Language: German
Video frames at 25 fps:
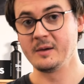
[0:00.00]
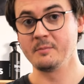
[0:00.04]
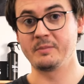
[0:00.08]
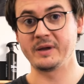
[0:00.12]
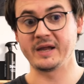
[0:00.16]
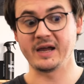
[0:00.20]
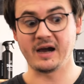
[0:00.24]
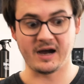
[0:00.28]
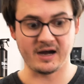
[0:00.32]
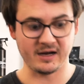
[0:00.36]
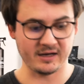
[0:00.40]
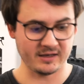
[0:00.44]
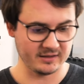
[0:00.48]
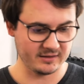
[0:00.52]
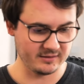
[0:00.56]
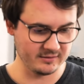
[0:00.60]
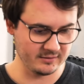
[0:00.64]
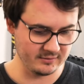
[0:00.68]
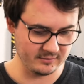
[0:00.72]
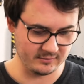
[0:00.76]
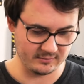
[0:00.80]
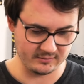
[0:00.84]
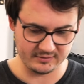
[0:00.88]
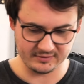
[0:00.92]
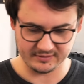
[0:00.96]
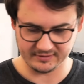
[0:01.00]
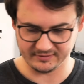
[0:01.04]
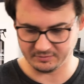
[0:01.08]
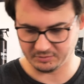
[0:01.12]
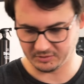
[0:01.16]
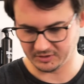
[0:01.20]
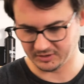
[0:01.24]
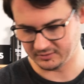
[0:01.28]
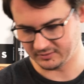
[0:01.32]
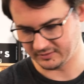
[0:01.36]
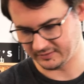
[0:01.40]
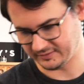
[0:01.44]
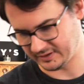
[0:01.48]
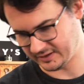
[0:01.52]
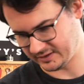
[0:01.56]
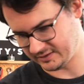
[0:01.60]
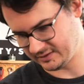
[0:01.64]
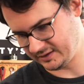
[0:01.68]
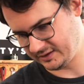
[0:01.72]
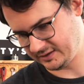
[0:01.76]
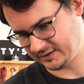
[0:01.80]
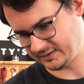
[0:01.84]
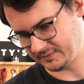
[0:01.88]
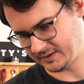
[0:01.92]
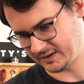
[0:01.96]
beachten und es bringt uns halt
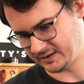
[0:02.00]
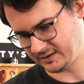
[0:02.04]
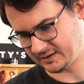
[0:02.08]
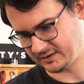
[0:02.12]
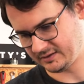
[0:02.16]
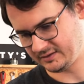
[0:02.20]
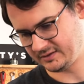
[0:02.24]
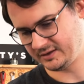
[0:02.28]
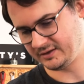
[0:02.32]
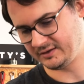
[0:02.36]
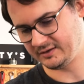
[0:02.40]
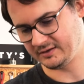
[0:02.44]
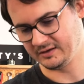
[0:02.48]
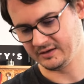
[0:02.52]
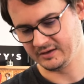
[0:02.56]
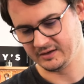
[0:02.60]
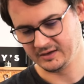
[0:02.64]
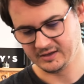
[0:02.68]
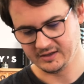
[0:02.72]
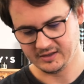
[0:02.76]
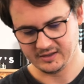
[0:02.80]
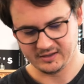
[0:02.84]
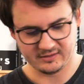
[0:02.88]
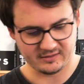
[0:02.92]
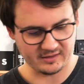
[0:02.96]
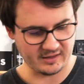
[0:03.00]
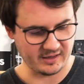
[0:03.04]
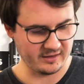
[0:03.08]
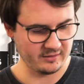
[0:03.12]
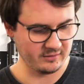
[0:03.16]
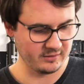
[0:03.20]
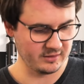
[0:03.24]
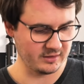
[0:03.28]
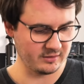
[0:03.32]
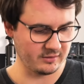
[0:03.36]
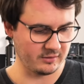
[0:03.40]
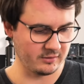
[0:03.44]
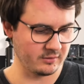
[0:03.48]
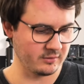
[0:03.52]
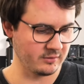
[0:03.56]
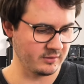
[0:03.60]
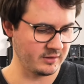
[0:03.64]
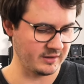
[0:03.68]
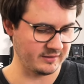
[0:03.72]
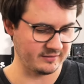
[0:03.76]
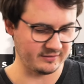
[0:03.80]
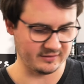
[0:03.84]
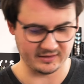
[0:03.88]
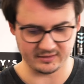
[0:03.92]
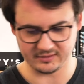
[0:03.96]
nichts, wenn dann die 300 Euro
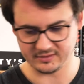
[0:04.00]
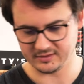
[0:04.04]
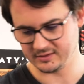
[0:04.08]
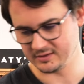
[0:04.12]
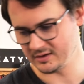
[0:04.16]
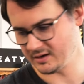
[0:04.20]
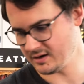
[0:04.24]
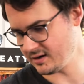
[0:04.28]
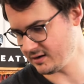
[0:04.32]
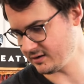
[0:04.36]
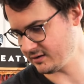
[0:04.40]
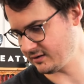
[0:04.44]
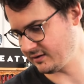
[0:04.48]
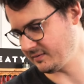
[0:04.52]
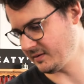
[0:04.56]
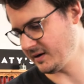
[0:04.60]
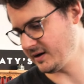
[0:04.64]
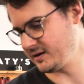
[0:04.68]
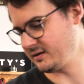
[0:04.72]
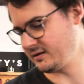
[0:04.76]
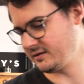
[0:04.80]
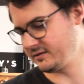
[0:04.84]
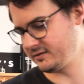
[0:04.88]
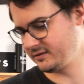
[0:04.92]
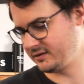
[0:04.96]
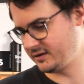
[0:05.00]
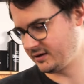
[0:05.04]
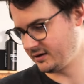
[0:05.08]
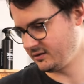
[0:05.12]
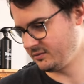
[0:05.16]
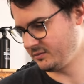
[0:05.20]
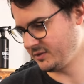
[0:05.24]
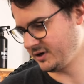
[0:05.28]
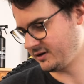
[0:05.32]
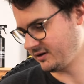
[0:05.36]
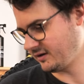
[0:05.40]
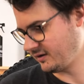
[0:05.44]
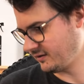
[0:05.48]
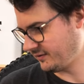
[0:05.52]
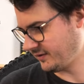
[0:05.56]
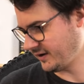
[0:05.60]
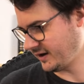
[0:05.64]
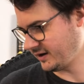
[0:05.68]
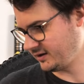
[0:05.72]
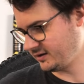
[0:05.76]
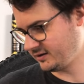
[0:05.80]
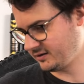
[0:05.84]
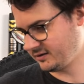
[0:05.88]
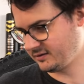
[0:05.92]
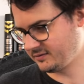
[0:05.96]
Kassette nach 2000 Kilometern
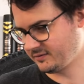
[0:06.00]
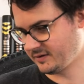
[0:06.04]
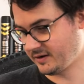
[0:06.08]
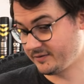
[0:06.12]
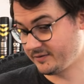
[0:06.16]
fertig ist,